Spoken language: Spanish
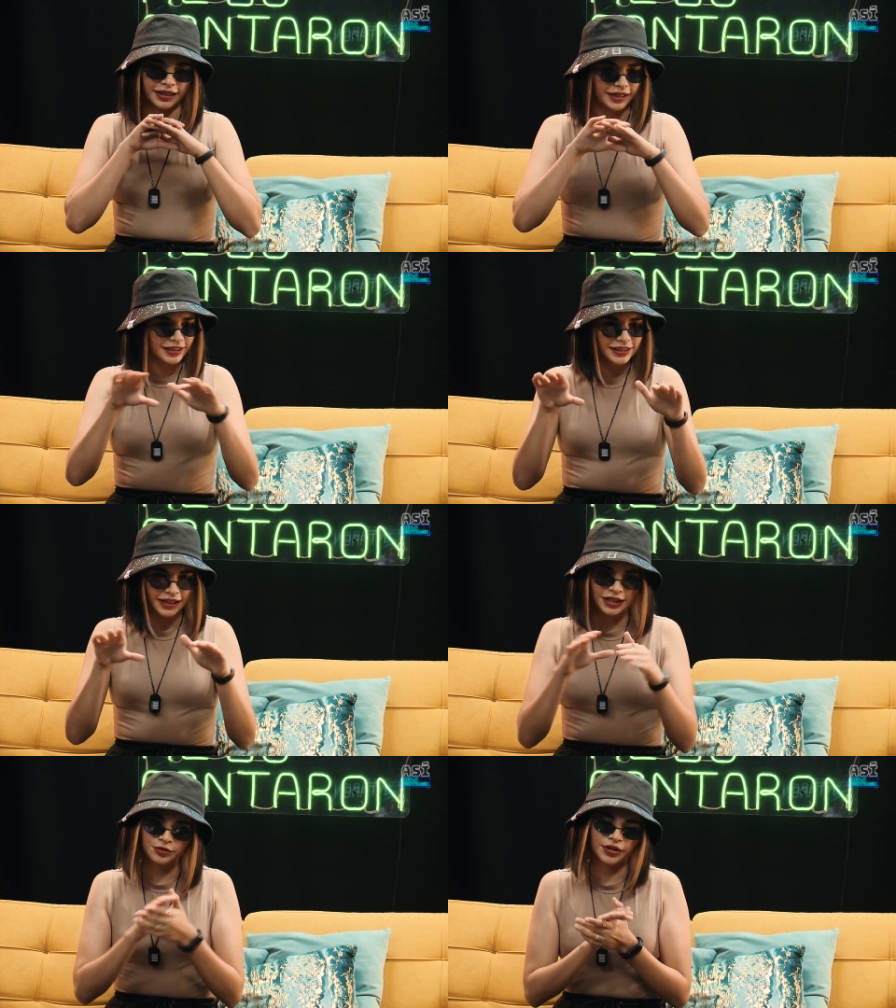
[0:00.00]
ese
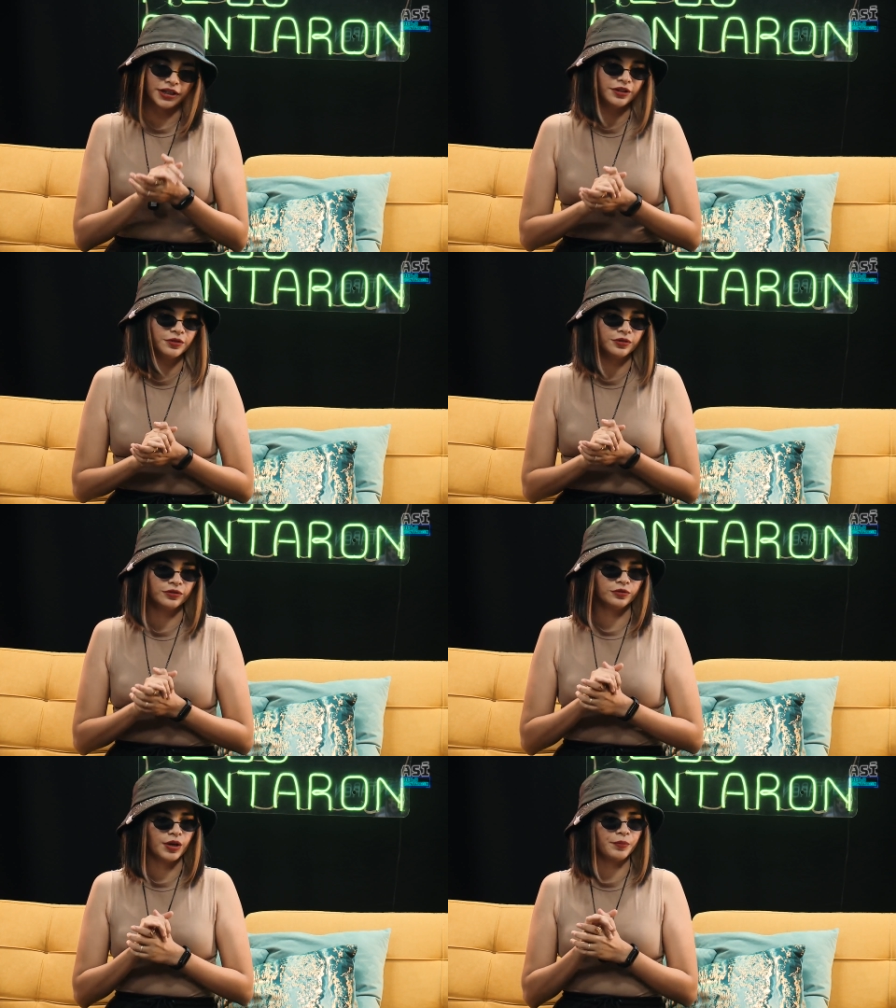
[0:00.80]
caso ahí no,
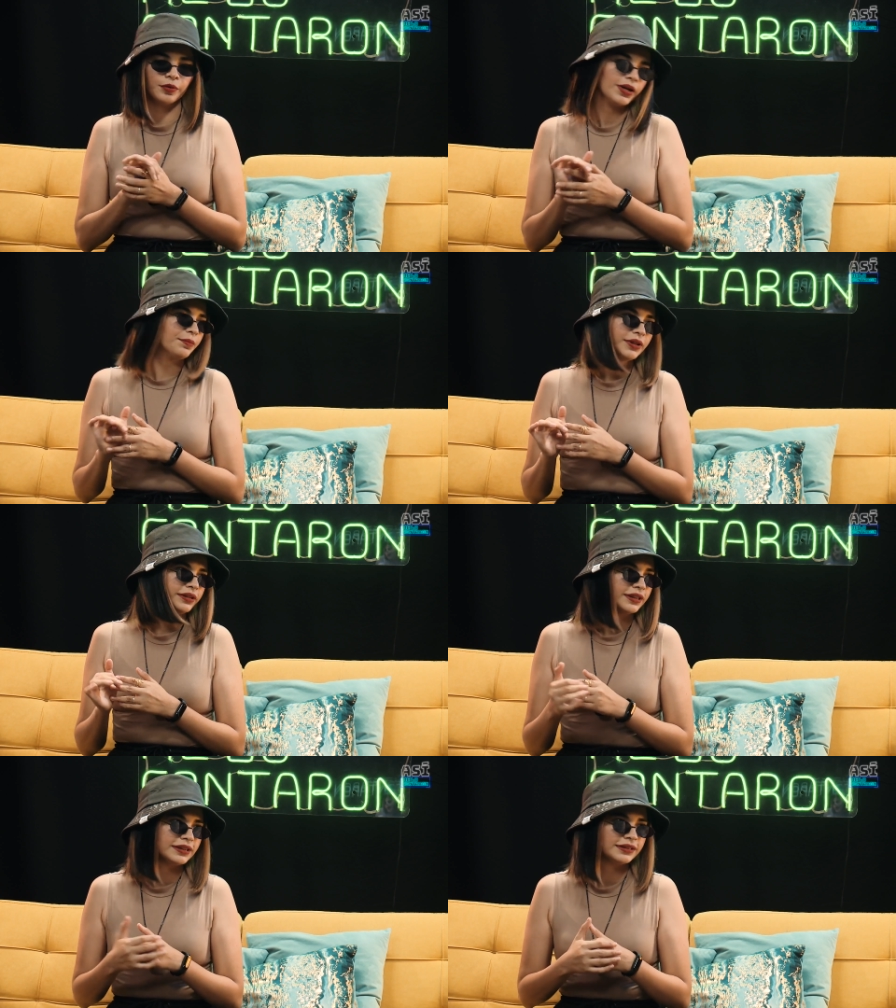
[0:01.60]
no hay problema,
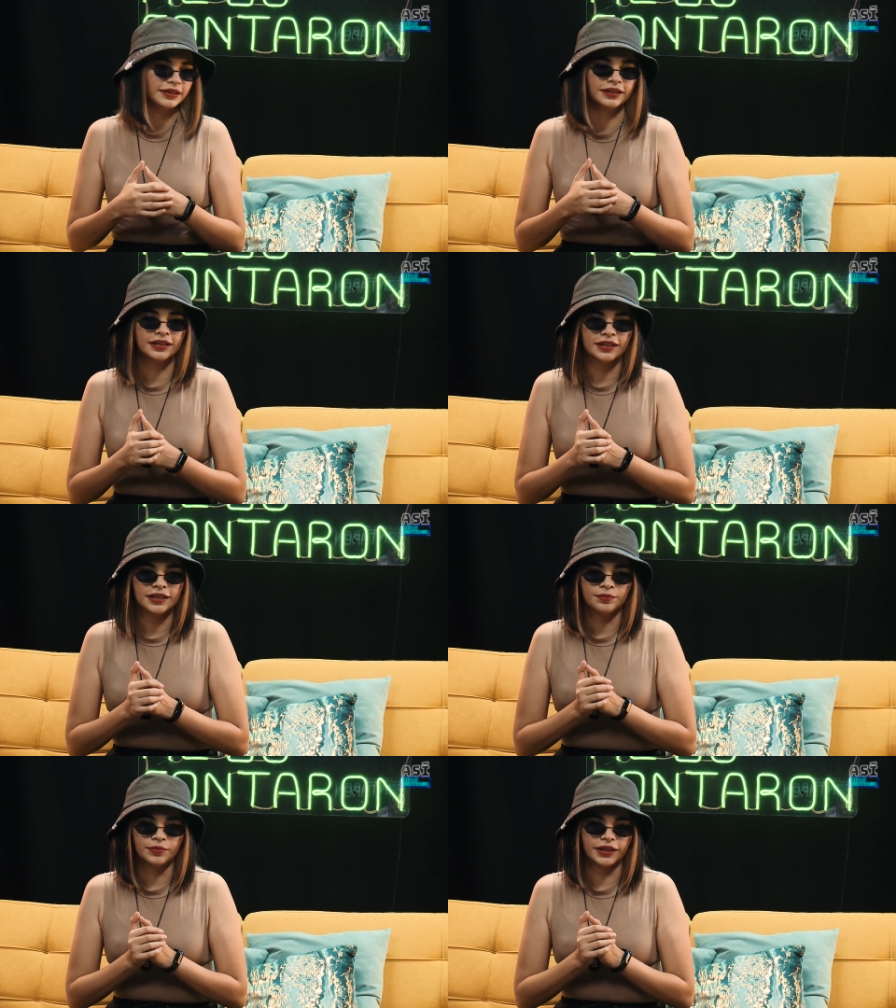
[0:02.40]
este,
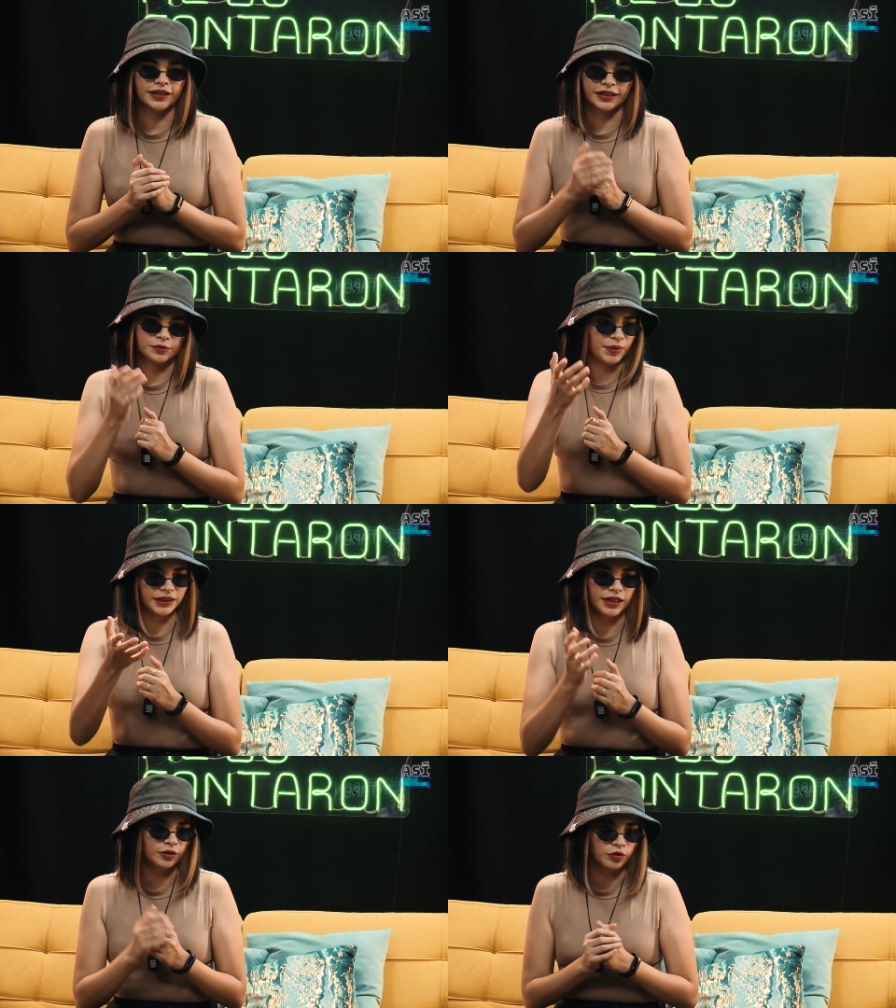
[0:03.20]
eh,
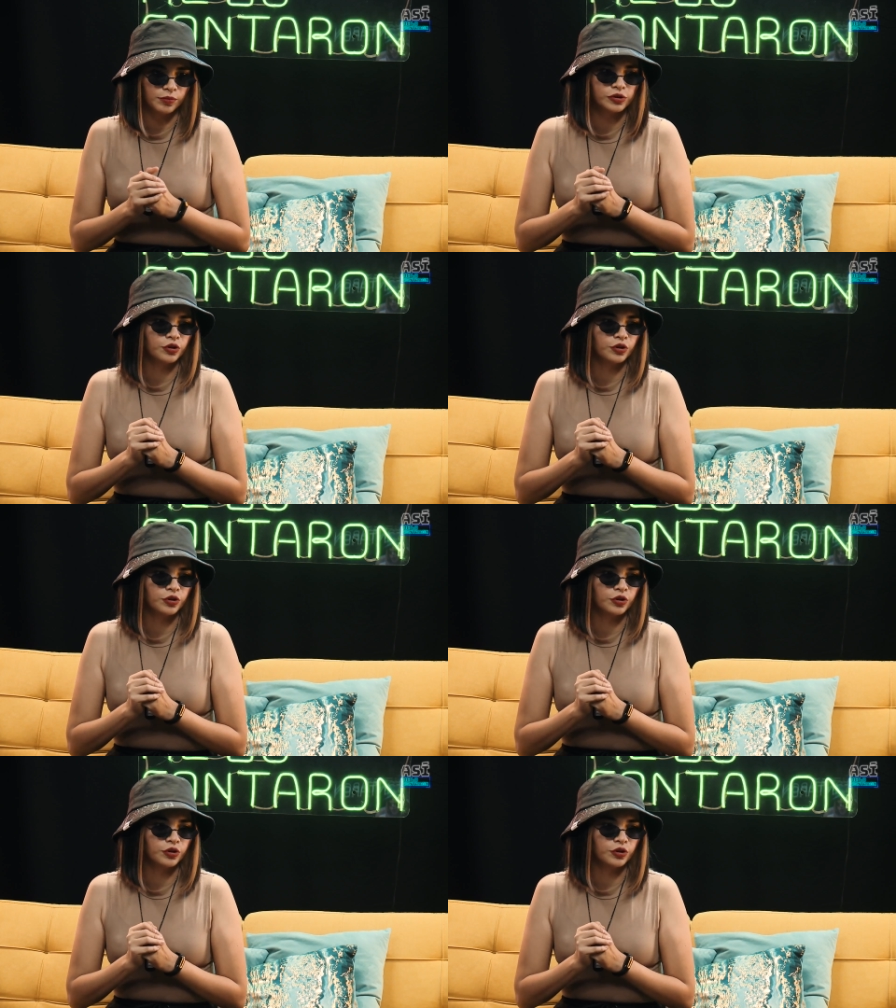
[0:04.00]
respetan. Todo se ha